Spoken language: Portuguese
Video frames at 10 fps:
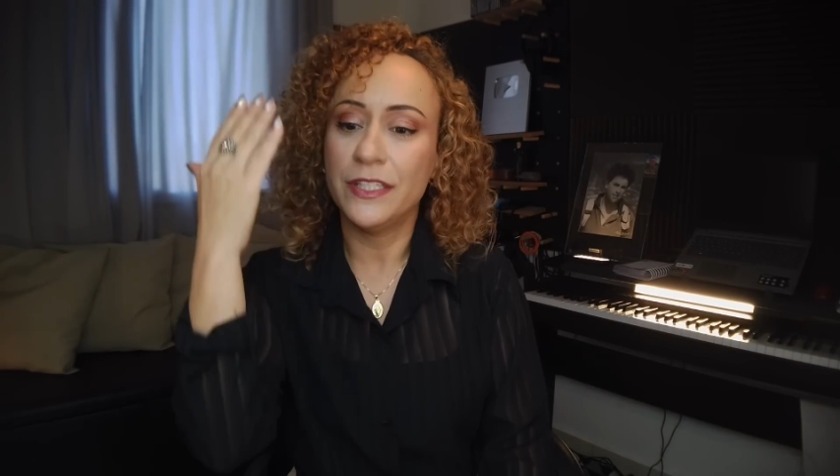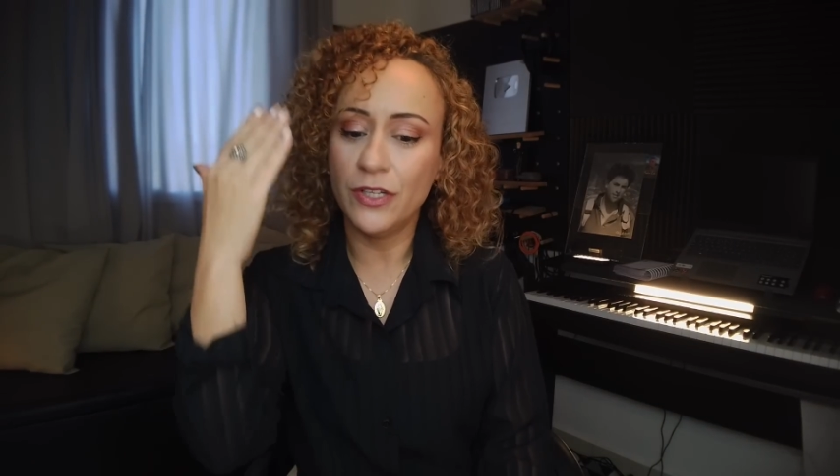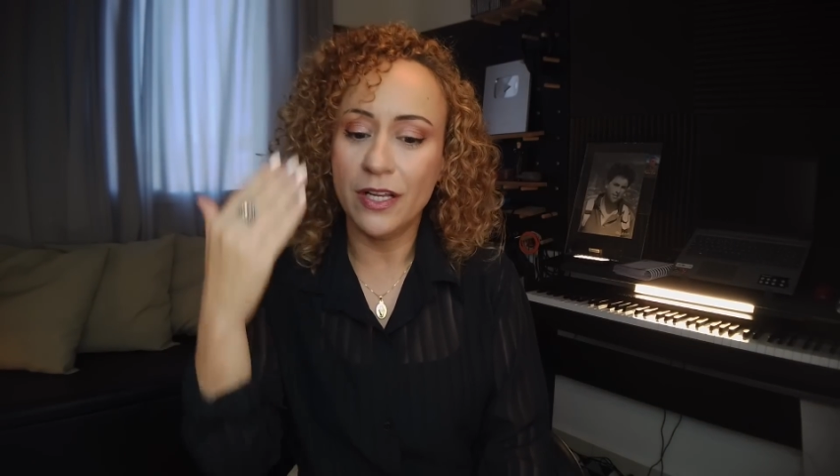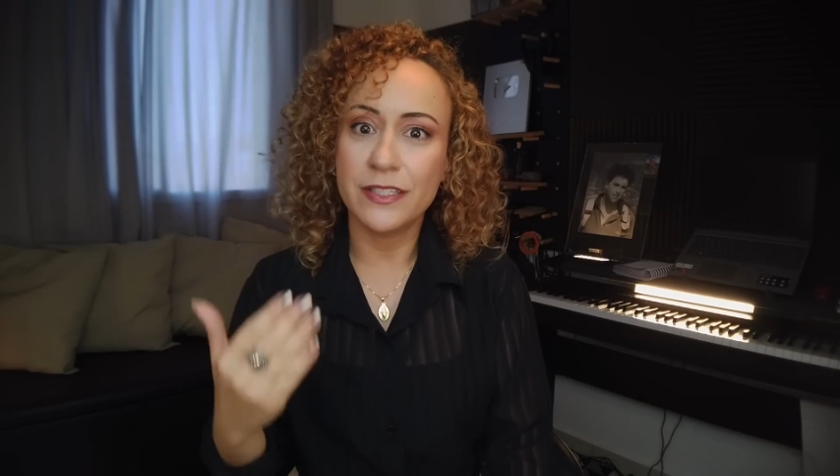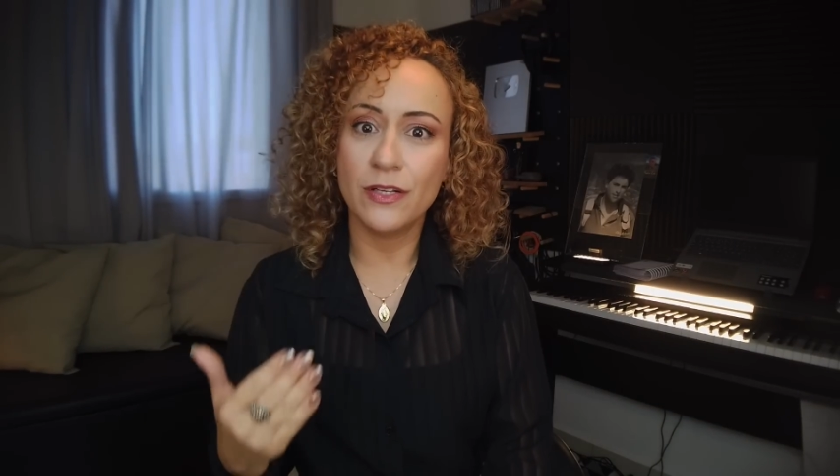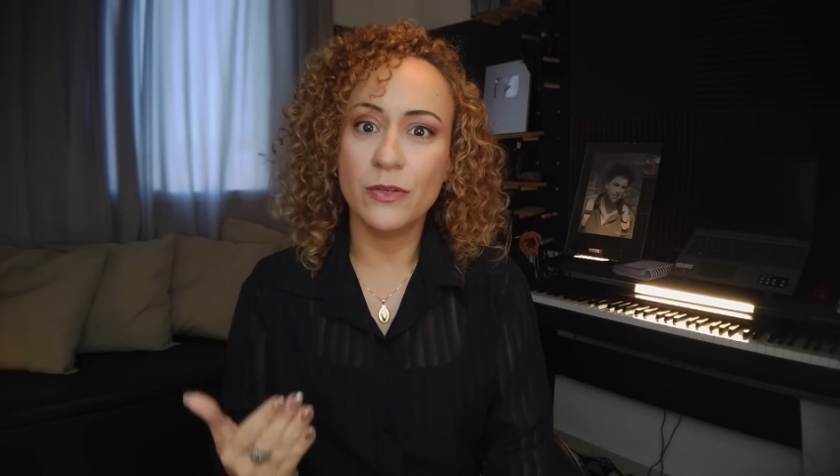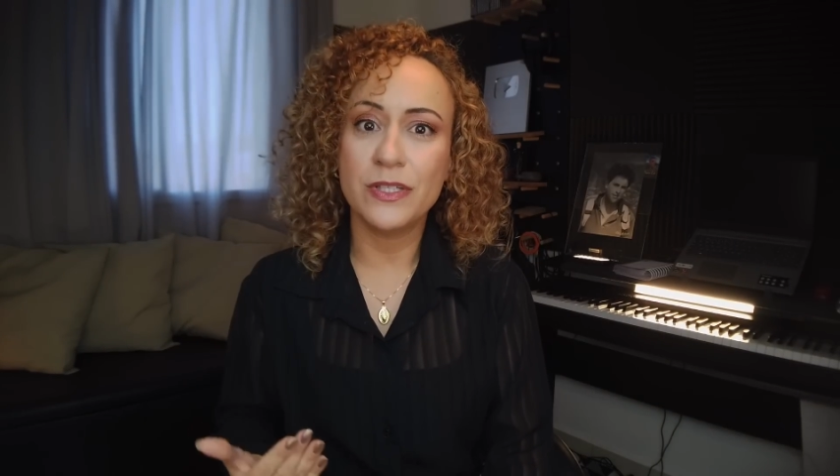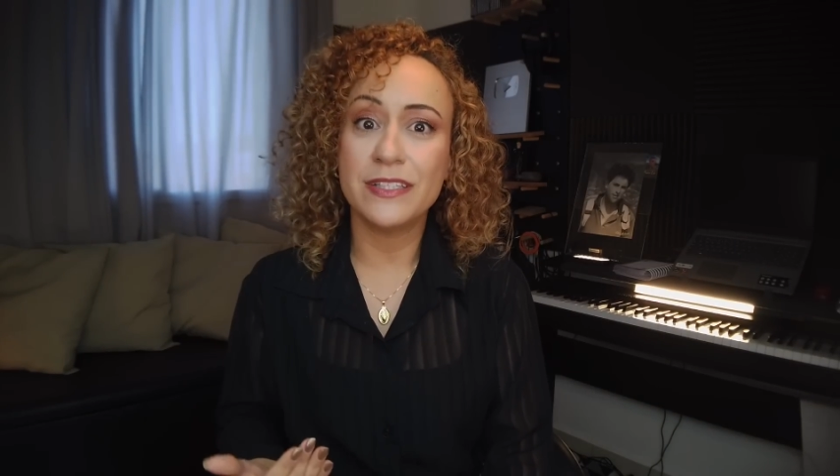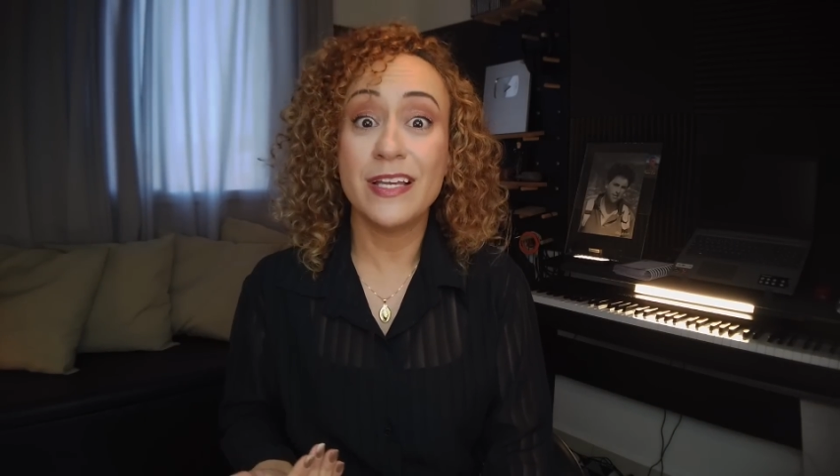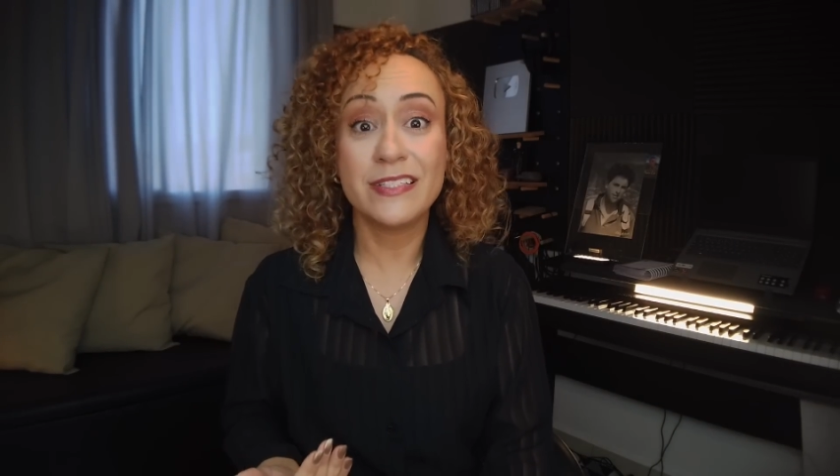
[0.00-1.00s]
E olha que
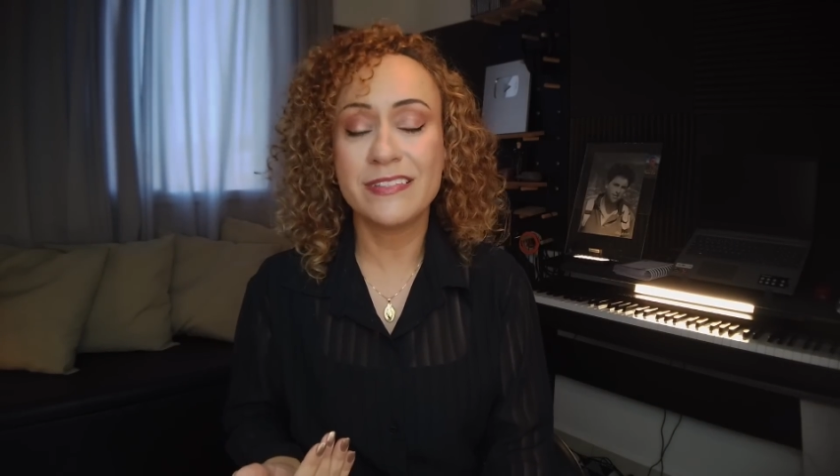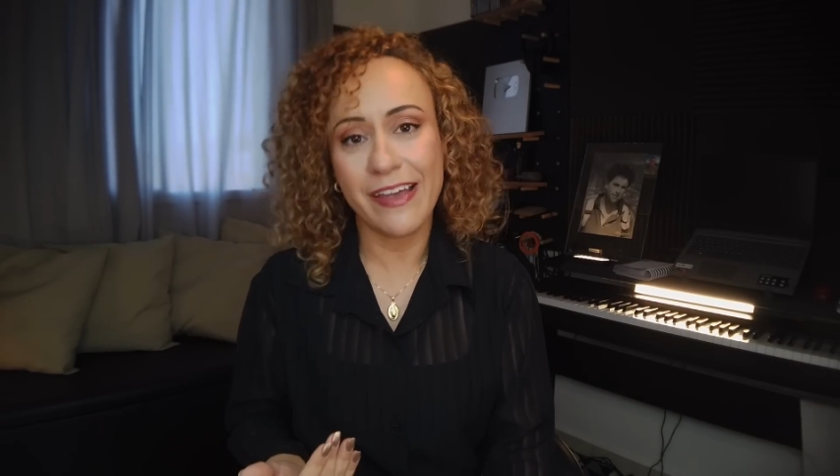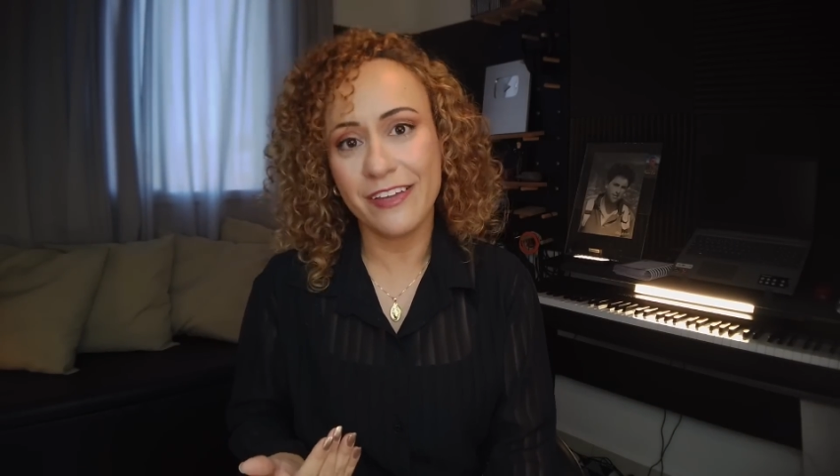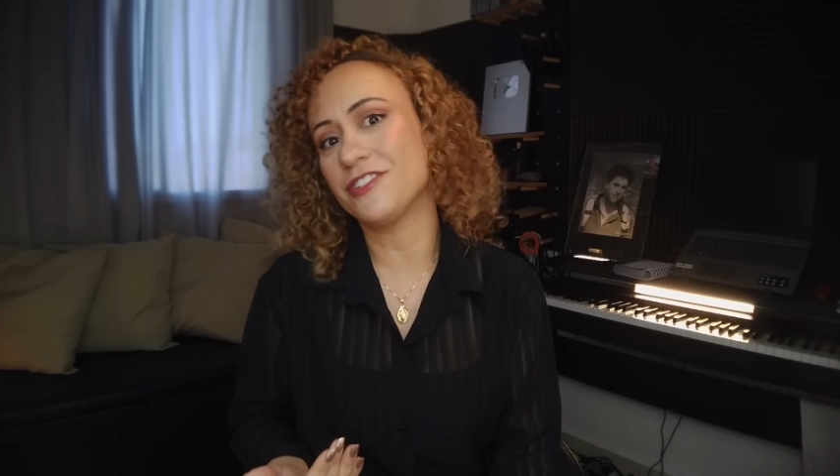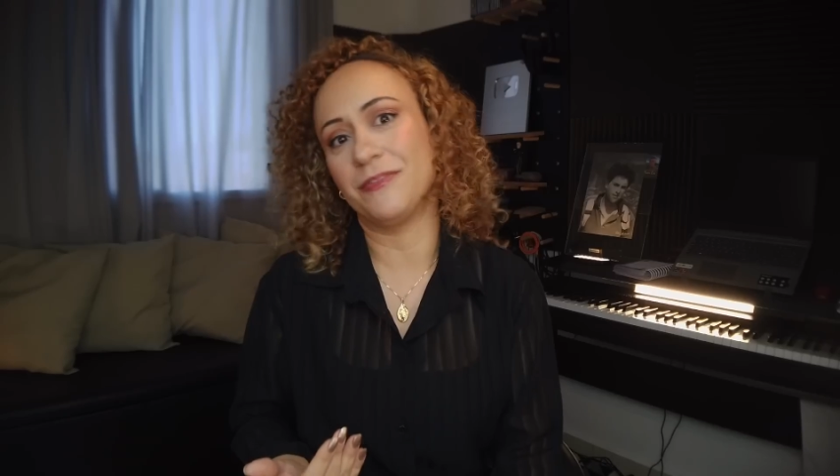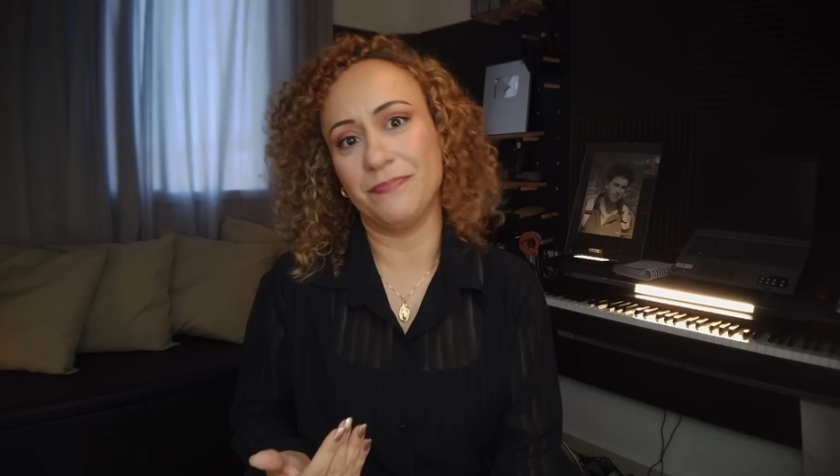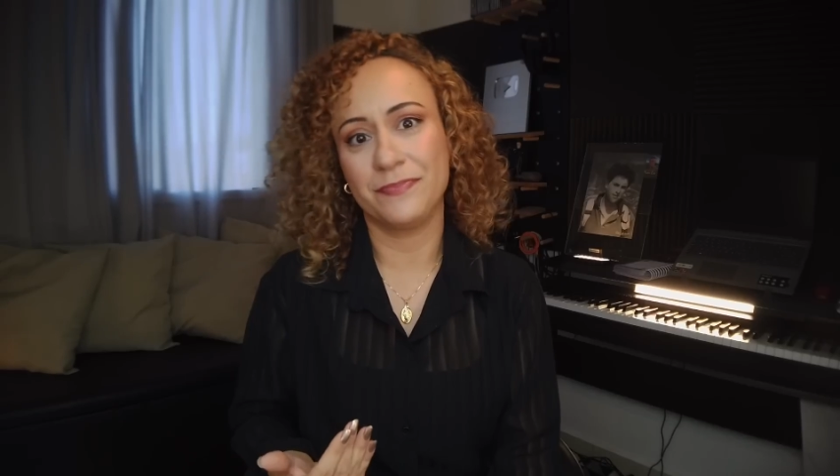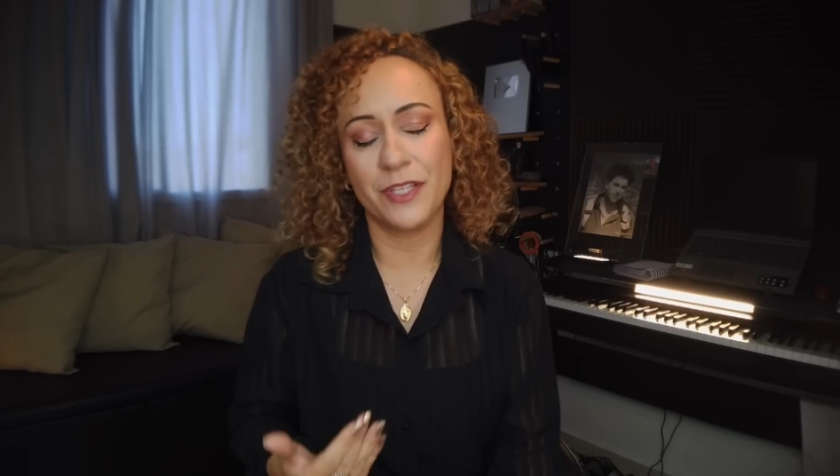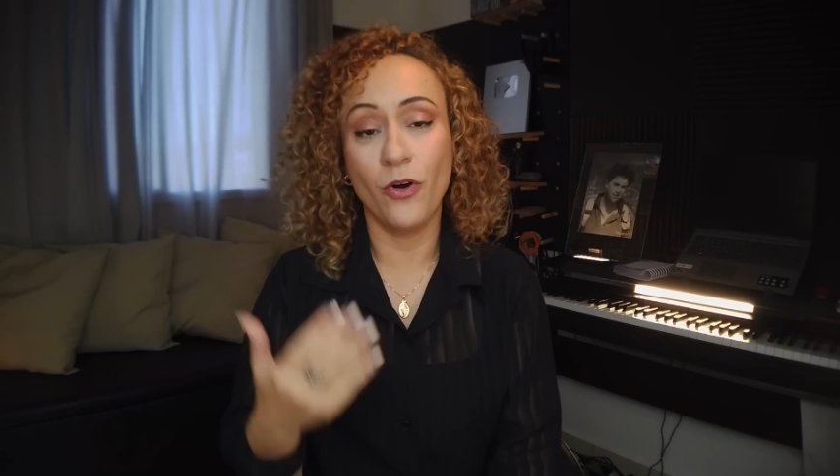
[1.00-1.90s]
look decente,